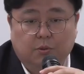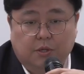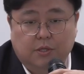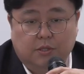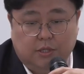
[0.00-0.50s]

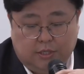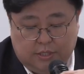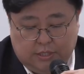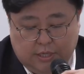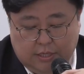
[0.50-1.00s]
통해서 이제
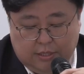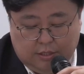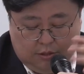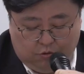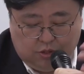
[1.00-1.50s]
진행
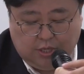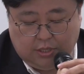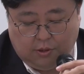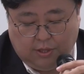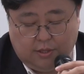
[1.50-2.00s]
유지가
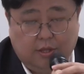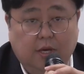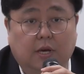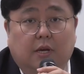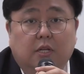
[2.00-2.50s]

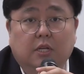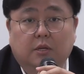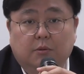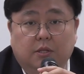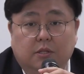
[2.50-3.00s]
되왔는데
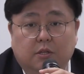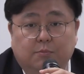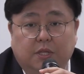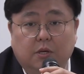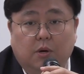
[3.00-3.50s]
디지털
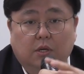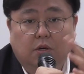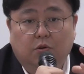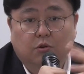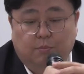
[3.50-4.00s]
미디어
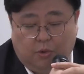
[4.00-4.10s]
환경으로